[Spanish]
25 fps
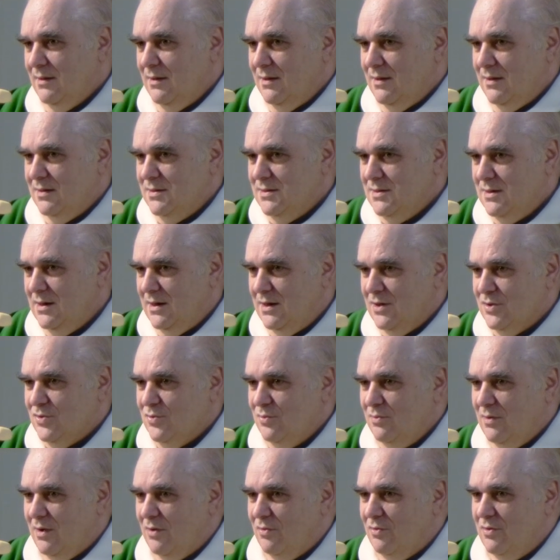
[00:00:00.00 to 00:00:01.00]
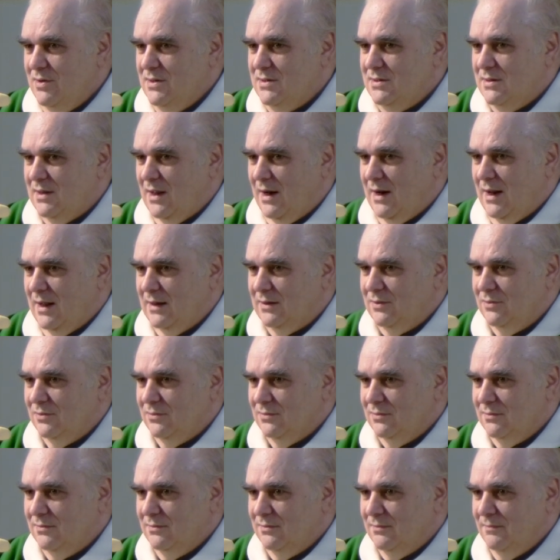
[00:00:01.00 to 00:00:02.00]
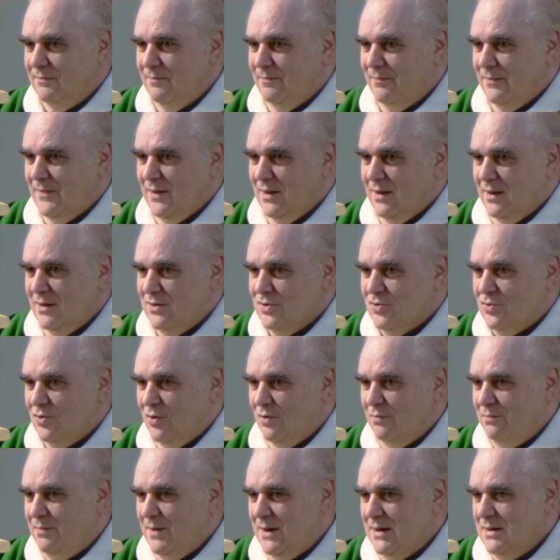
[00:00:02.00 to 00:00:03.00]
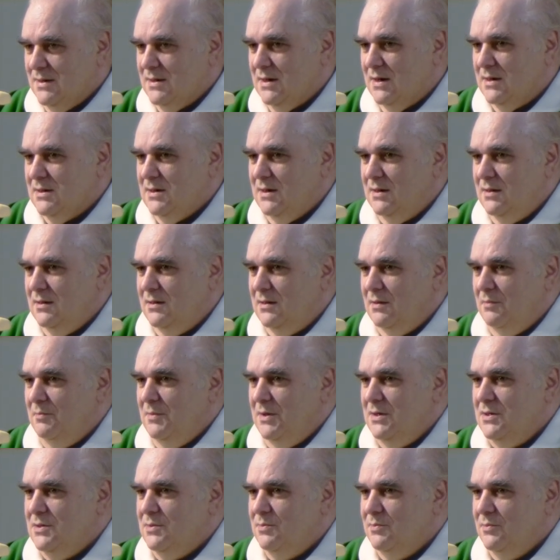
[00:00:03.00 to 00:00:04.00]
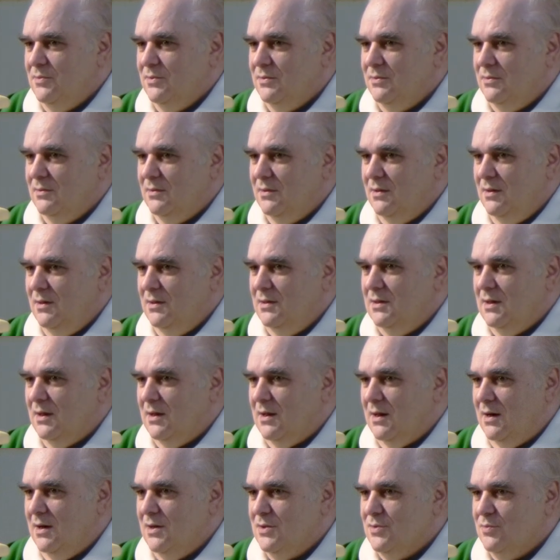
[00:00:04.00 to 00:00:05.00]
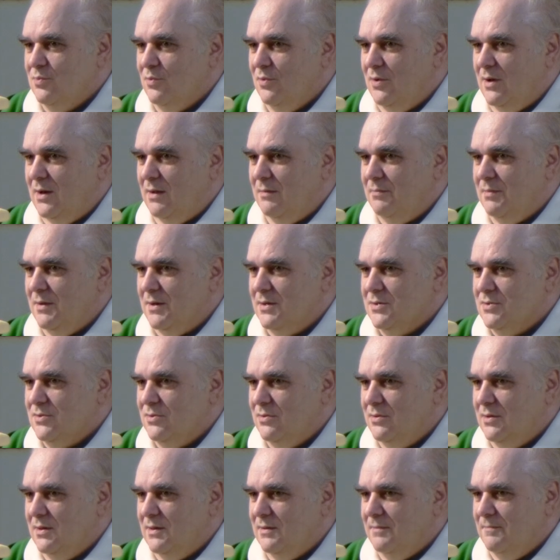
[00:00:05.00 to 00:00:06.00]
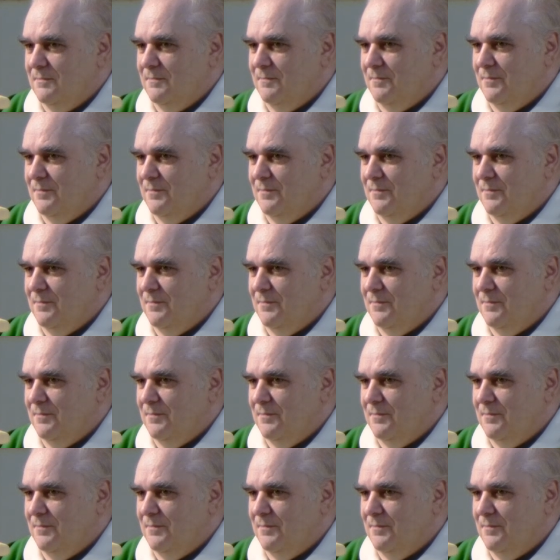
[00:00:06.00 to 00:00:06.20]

si eres un egoísta nato, solo piensas en ti mismo y te crees buena persona.